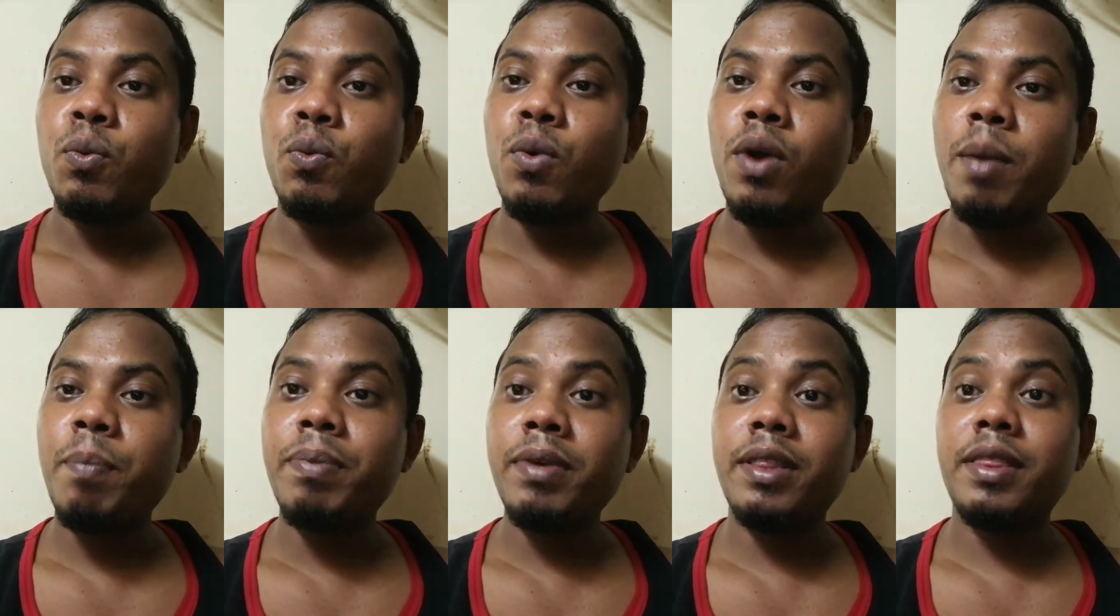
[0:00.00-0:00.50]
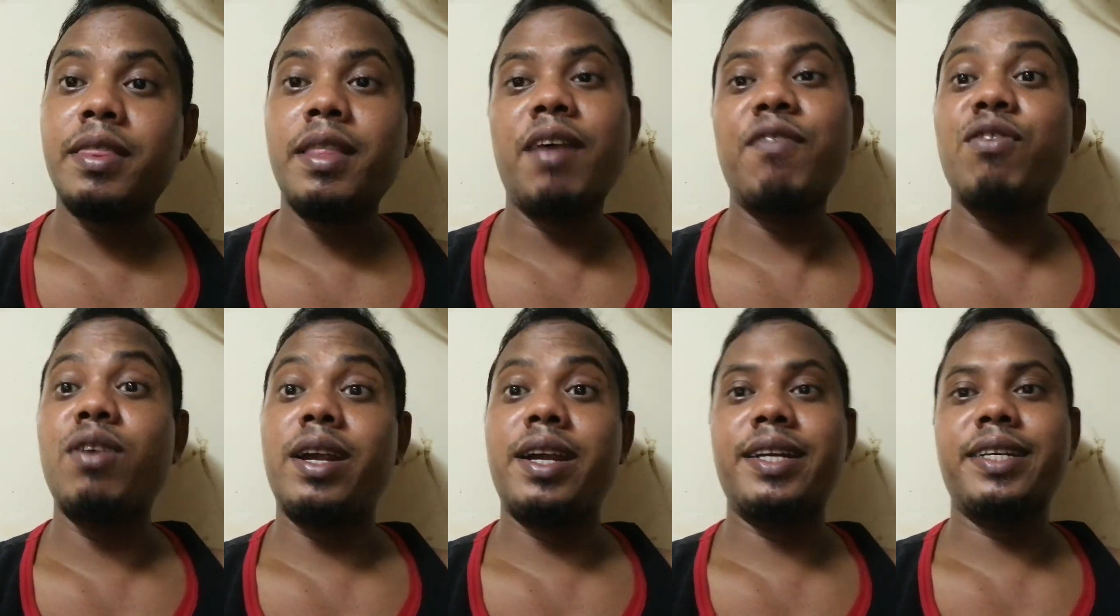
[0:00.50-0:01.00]
वहाँ पे
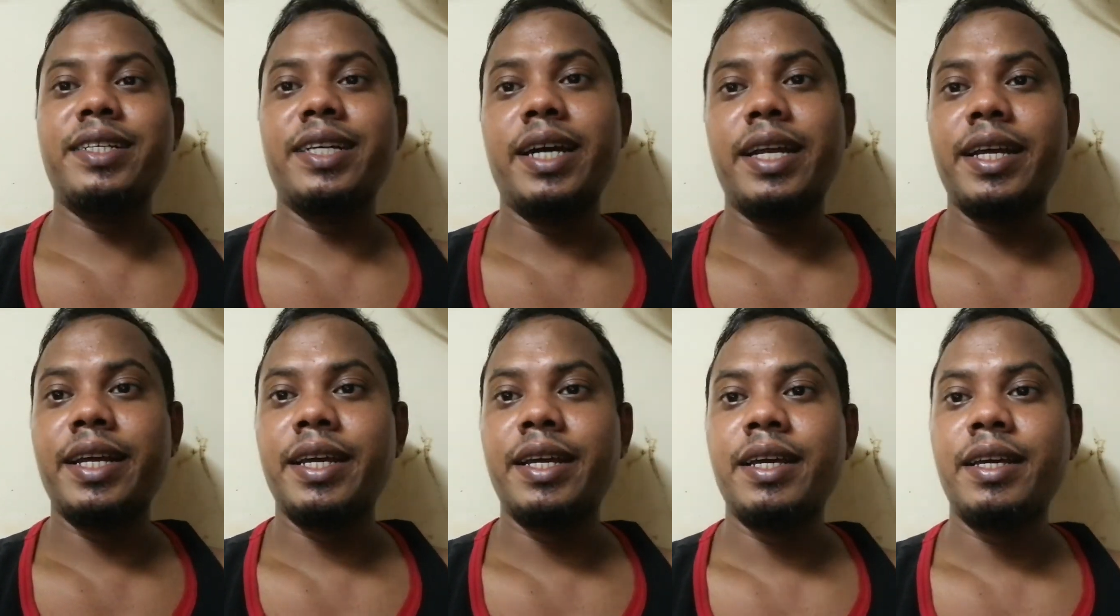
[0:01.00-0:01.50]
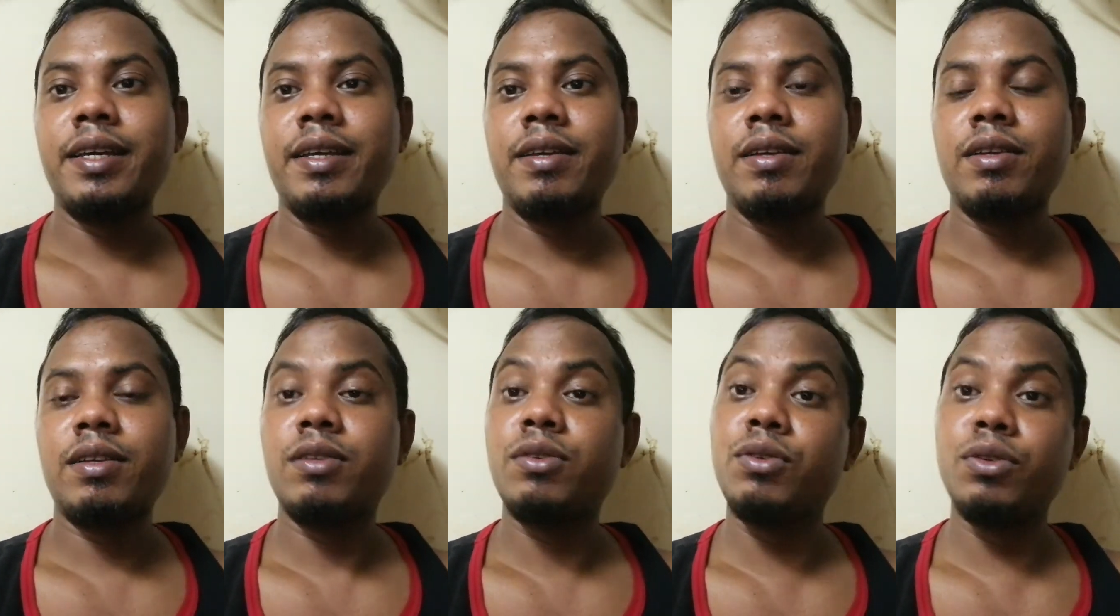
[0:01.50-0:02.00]
इतना फ्लाइट जा रहे हैं
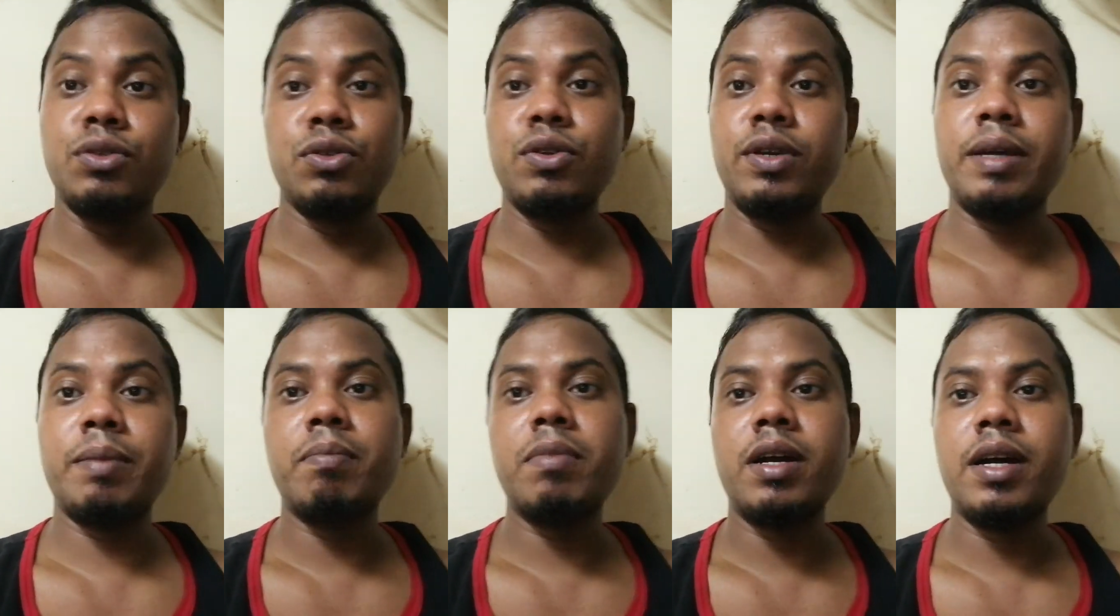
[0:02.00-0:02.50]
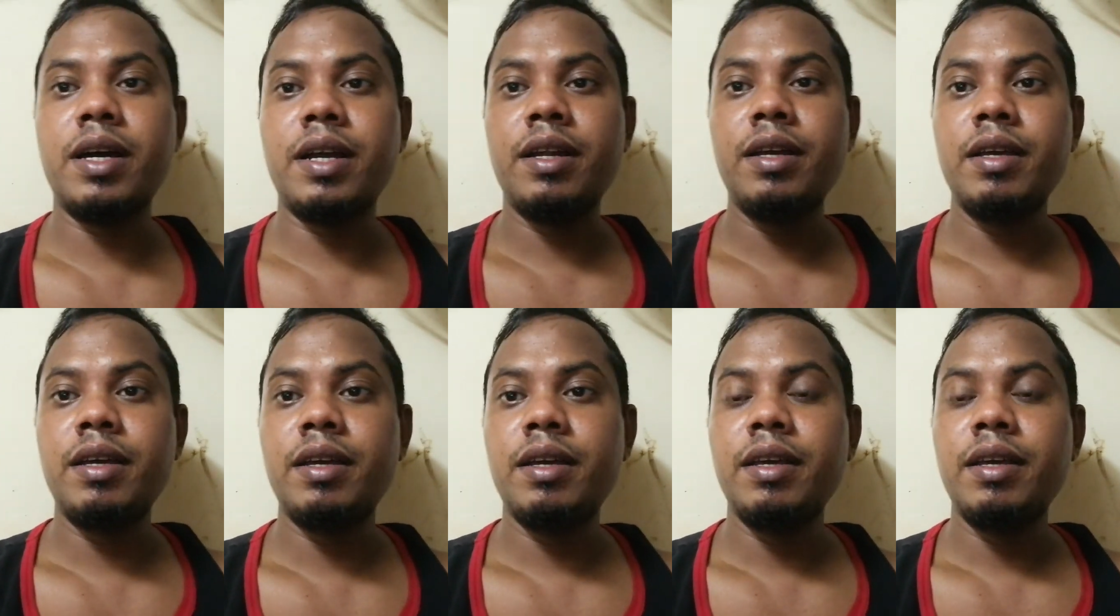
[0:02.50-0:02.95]
सोचो एक बार